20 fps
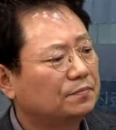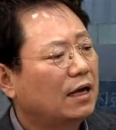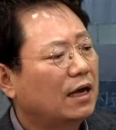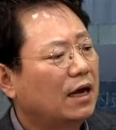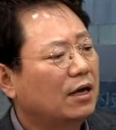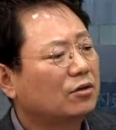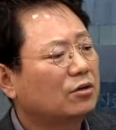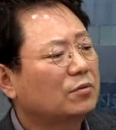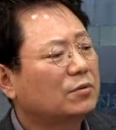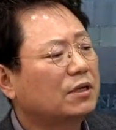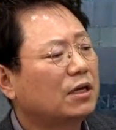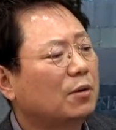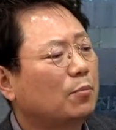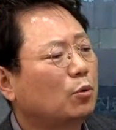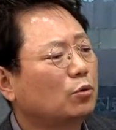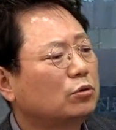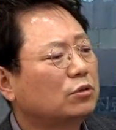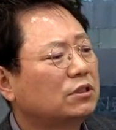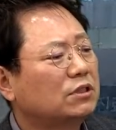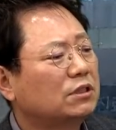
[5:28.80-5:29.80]
아, 그럼 제가
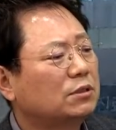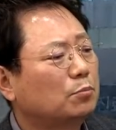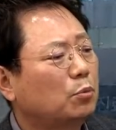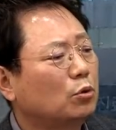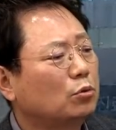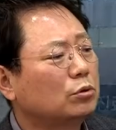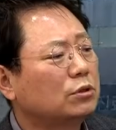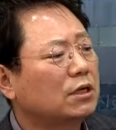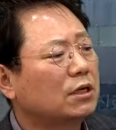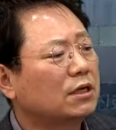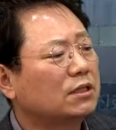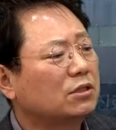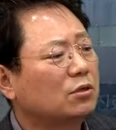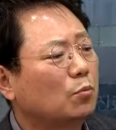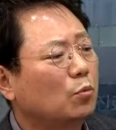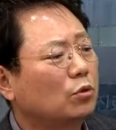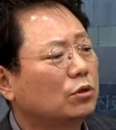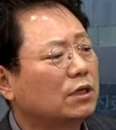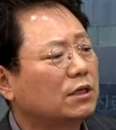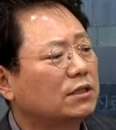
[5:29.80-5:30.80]
보조, 보조창을 신청
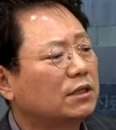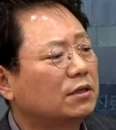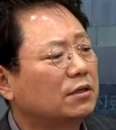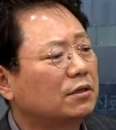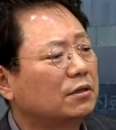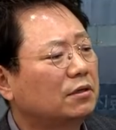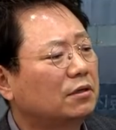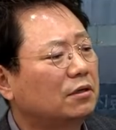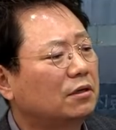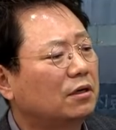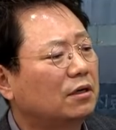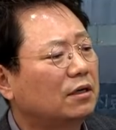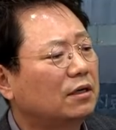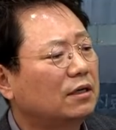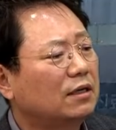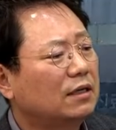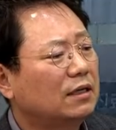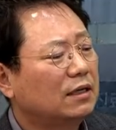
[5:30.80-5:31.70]
못 하잖아요.